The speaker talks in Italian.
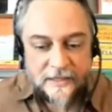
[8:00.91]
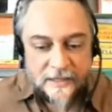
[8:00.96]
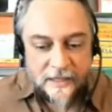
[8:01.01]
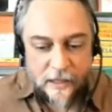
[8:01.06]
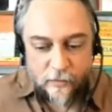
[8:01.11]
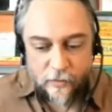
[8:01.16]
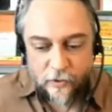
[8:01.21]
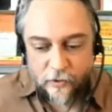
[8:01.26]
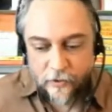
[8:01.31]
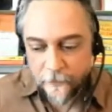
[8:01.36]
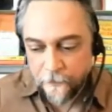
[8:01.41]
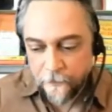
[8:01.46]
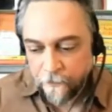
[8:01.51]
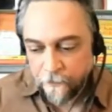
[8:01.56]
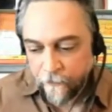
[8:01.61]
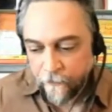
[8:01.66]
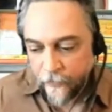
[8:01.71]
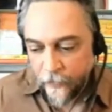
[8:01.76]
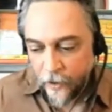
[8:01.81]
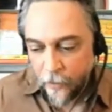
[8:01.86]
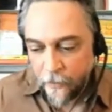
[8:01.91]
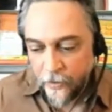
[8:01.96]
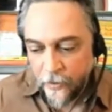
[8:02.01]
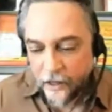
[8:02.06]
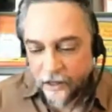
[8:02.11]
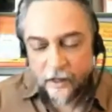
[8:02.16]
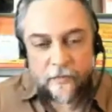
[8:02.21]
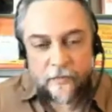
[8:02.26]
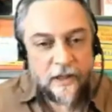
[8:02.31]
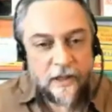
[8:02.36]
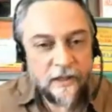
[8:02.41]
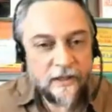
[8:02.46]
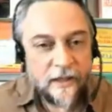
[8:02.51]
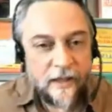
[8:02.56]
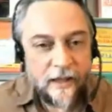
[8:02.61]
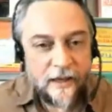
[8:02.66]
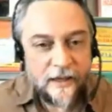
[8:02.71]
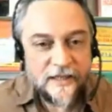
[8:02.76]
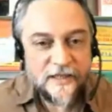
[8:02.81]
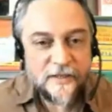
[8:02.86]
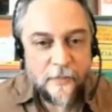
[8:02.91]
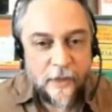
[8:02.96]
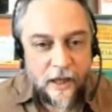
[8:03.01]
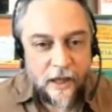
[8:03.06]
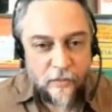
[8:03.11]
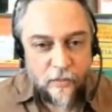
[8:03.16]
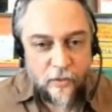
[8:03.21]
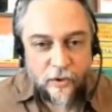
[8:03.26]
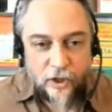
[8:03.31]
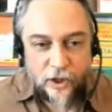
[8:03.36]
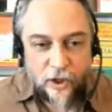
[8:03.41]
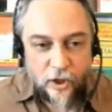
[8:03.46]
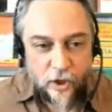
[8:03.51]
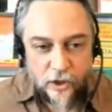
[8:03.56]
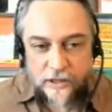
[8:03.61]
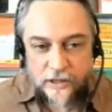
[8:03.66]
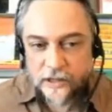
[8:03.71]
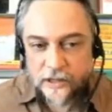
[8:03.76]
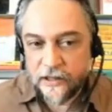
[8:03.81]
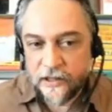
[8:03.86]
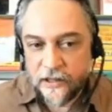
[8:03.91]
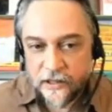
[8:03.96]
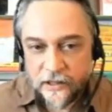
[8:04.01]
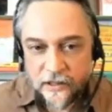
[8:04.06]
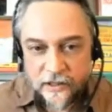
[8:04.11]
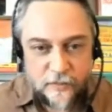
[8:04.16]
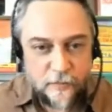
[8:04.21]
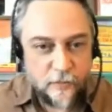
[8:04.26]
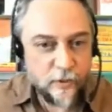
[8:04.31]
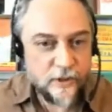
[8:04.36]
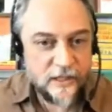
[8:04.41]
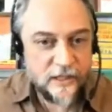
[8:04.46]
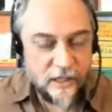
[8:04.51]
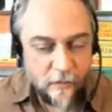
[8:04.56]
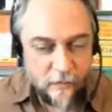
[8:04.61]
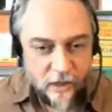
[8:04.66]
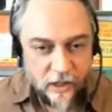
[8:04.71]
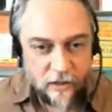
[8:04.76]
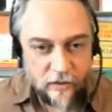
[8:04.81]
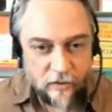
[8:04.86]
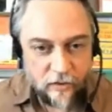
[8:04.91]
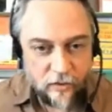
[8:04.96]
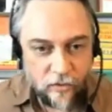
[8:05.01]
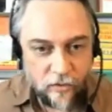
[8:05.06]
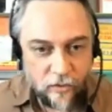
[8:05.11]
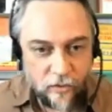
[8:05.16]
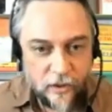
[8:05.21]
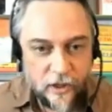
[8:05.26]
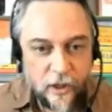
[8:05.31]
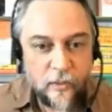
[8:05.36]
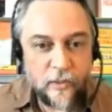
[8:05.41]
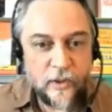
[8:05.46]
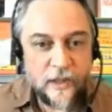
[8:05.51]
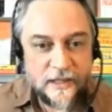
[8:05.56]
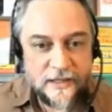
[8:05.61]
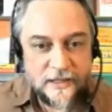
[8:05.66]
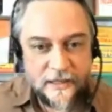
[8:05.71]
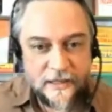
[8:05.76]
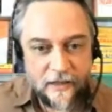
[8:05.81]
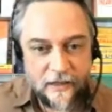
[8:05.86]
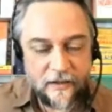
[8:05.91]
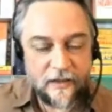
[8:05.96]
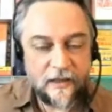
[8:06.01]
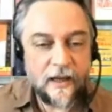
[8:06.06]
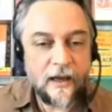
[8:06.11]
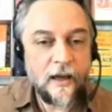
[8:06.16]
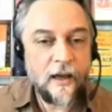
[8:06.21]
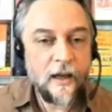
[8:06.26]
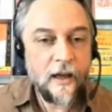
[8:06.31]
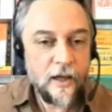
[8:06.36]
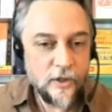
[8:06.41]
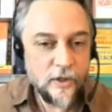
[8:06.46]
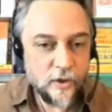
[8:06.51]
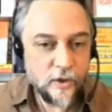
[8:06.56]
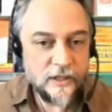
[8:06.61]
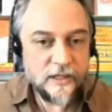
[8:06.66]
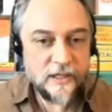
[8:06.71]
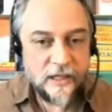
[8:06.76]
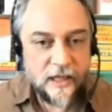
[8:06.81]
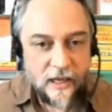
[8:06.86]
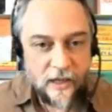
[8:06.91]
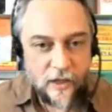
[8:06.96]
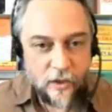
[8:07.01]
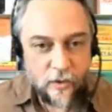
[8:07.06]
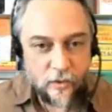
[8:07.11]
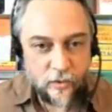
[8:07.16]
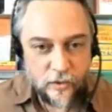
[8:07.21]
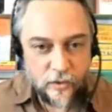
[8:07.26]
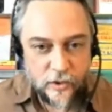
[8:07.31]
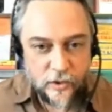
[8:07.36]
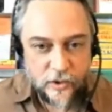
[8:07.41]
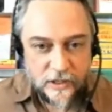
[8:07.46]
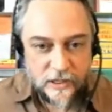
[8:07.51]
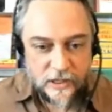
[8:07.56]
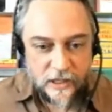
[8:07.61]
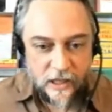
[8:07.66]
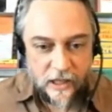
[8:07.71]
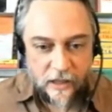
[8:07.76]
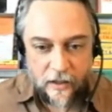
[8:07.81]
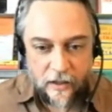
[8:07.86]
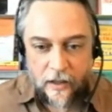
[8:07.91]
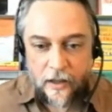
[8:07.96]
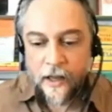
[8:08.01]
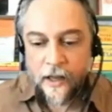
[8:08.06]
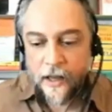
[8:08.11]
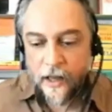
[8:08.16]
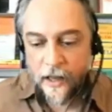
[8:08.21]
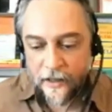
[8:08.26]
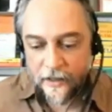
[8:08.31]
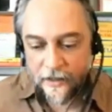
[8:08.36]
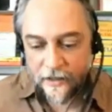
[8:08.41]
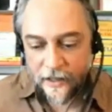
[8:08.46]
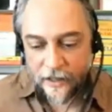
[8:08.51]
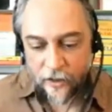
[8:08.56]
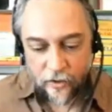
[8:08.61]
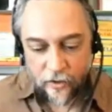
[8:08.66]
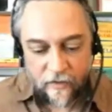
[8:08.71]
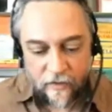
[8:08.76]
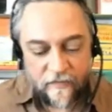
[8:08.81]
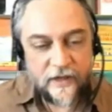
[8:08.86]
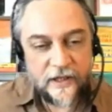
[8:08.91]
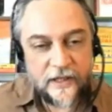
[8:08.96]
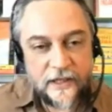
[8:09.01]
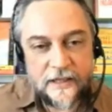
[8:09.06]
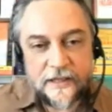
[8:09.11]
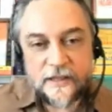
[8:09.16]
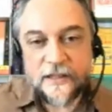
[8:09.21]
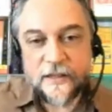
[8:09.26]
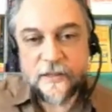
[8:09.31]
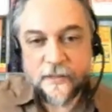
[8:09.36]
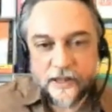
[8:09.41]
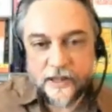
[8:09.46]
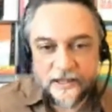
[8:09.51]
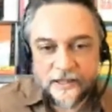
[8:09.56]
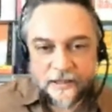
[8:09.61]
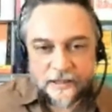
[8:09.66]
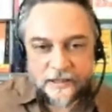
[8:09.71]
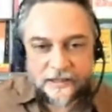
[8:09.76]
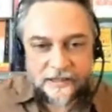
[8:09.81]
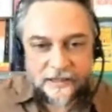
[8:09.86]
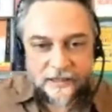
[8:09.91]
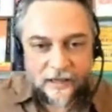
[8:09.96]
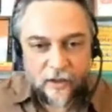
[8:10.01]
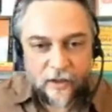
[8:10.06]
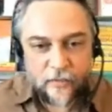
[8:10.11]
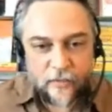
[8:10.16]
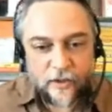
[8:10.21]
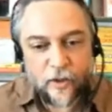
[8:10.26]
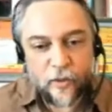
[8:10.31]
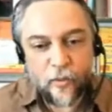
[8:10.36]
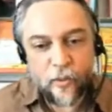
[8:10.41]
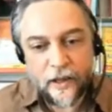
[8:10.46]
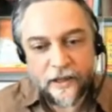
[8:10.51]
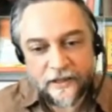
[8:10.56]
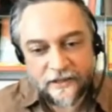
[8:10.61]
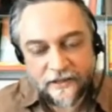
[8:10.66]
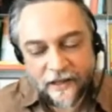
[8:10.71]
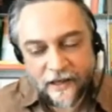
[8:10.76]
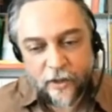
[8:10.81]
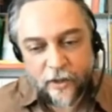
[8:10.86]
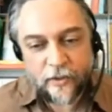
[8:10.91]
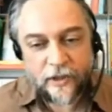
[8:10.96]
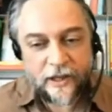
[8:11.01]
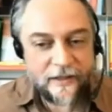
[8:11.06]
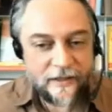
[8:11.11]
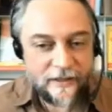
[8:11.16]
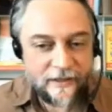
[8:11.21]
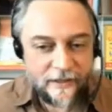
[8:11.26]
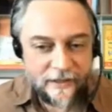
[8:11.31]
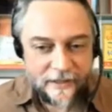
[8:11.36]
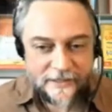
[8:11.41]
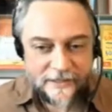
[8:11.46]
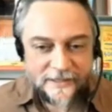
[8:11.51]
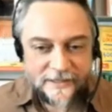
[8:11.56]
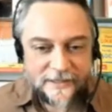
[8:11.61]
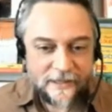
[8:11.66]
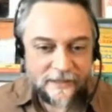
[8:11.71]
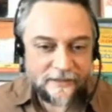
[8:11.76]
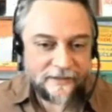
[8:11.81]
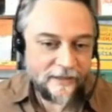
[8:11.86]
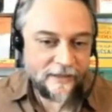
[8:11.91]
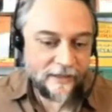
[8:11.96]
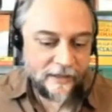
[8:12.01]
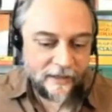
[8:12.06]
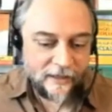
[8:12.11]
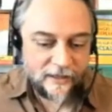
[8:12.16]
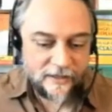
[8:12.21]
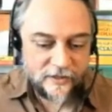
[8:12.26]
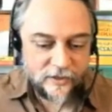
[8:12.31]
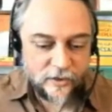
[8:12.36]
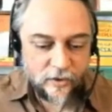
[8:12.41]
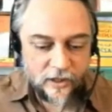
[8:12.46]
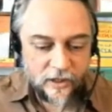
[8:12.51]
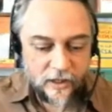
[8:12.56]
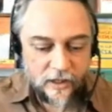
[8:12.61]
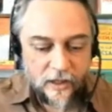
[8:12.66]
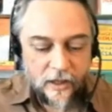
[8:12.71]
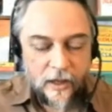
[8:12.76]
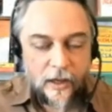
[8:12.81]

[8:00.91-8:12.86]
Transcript: Pensiamo banalmente al risparmio dei costi di spostamento che un'azienda sostiene o non sostiene. È chiaro, il vedersi in presenza ha una qualità e una ricchezza della relazione